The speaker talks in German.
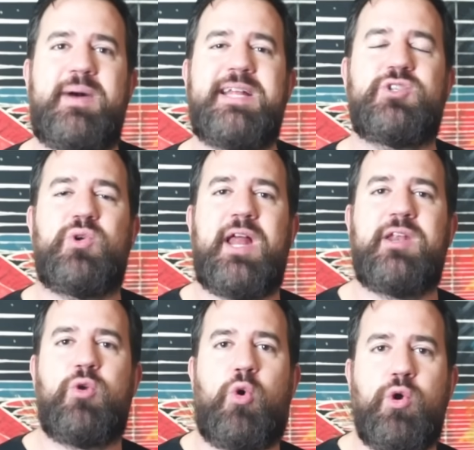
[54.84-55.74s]
um einen
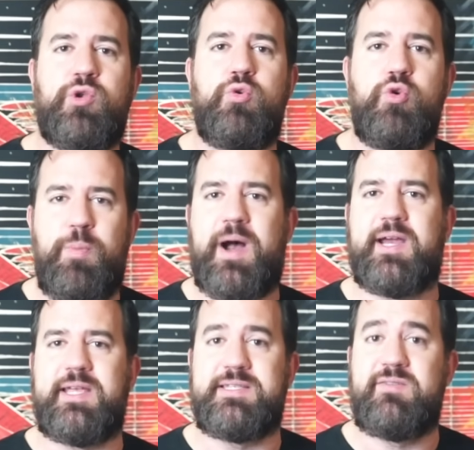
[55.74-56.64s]
sogenannten roten
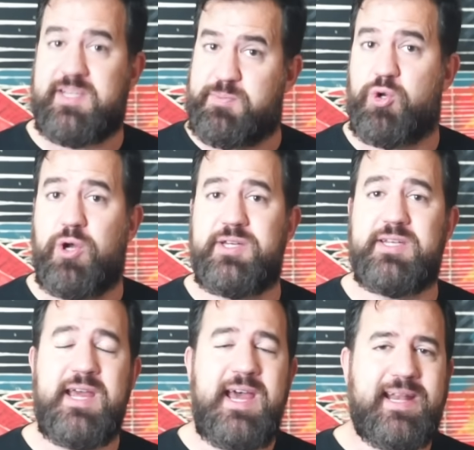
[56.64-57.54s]
Überriesen, was
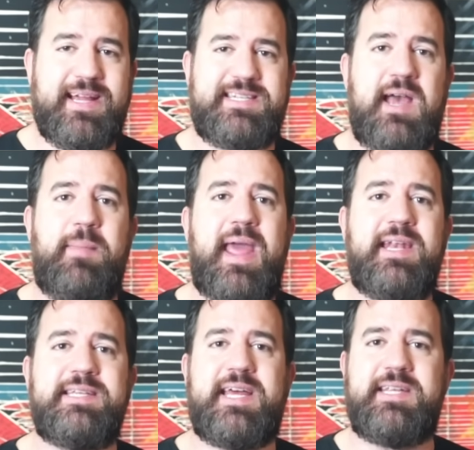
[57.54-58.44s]
bedeutet, dass er am
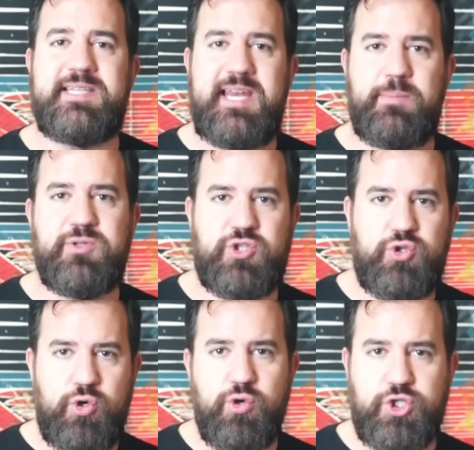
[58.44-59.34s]
Ende seines
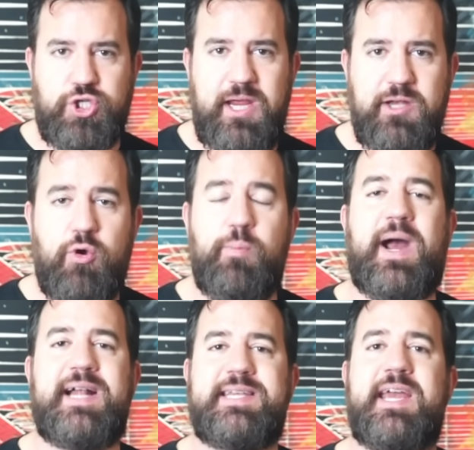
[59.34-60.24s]
Lebenszyklus steht und
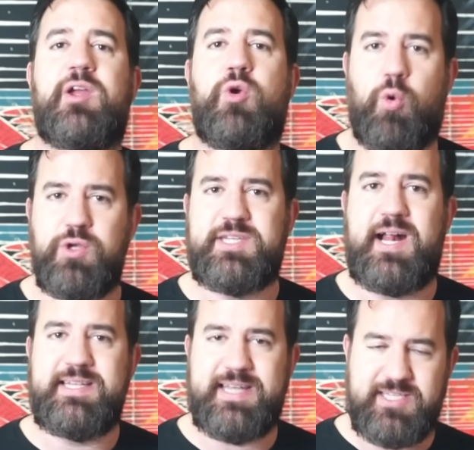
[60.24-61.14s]
bereits einen
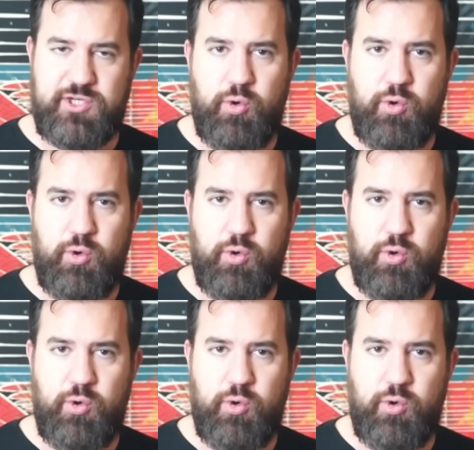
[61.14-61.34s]
Großteil seines